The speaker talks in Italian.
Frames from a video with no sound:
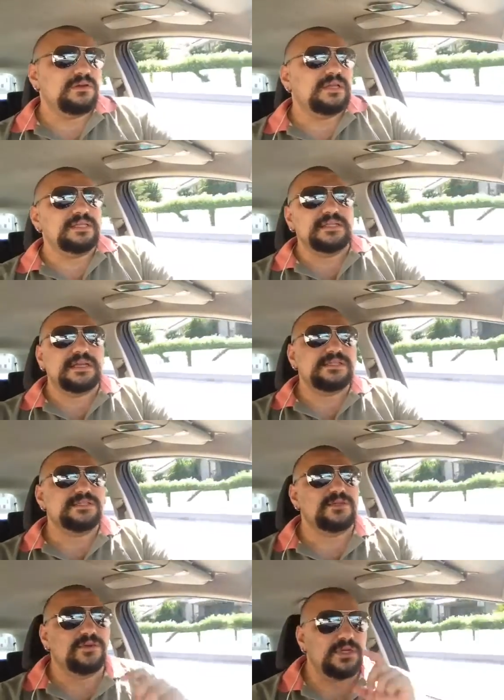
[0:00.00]
le
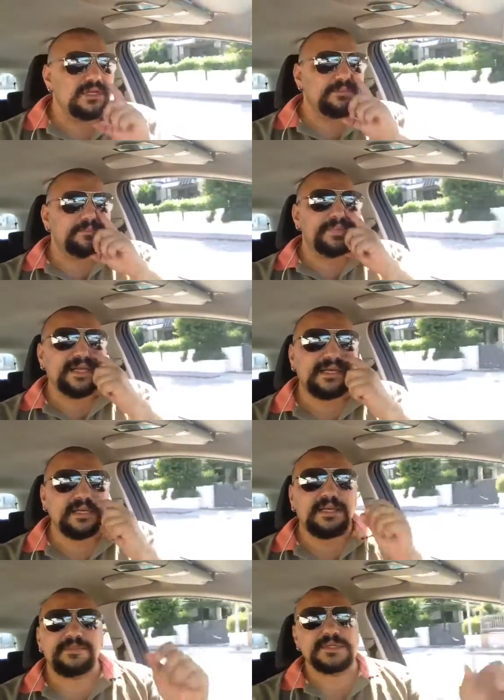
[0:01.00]
indicazioni per
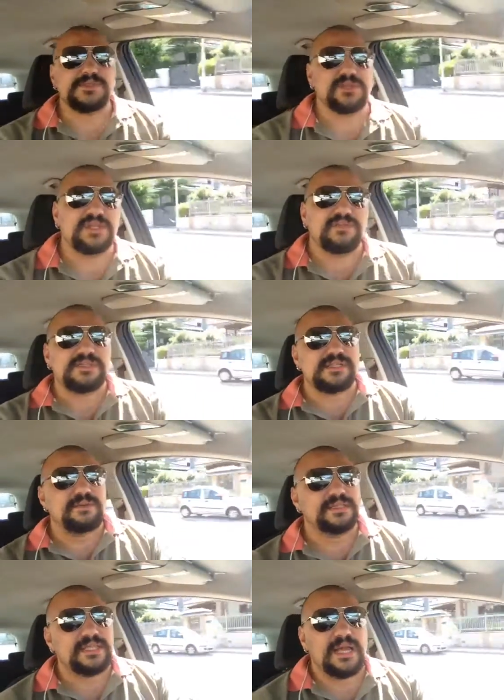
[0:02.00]
le persone
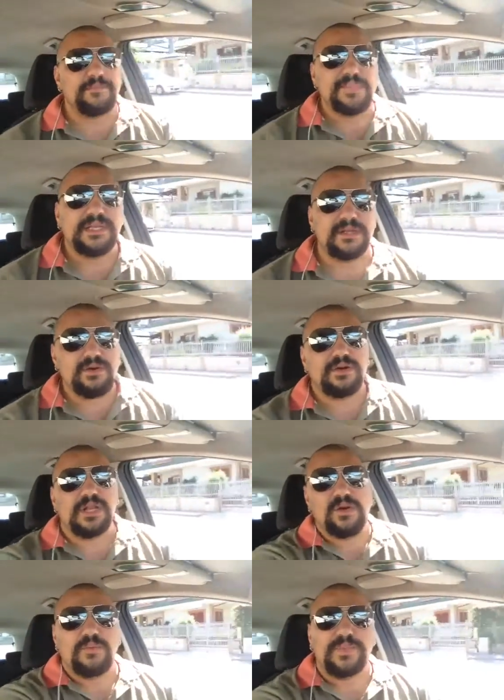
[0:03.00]
diversamente abili con
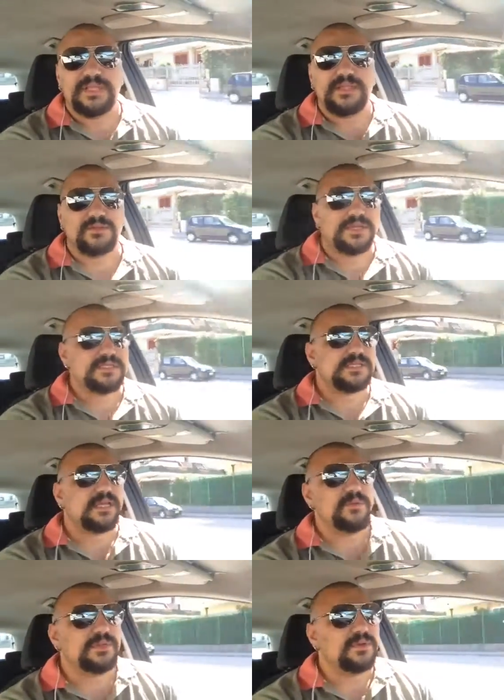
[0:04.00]
l'accompagnatore a
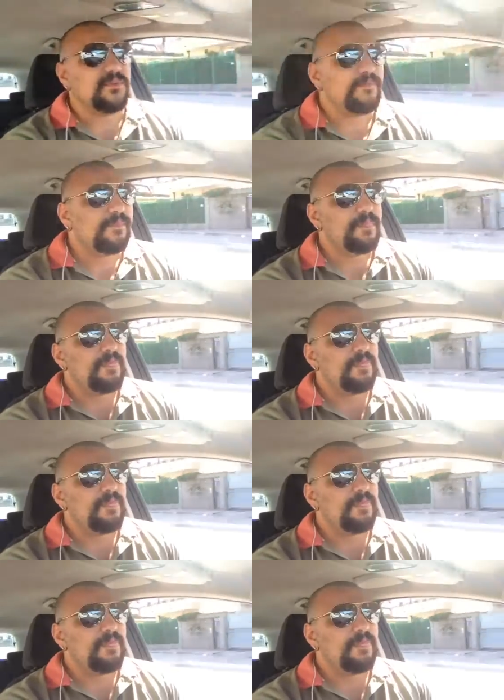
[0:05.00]
seguito.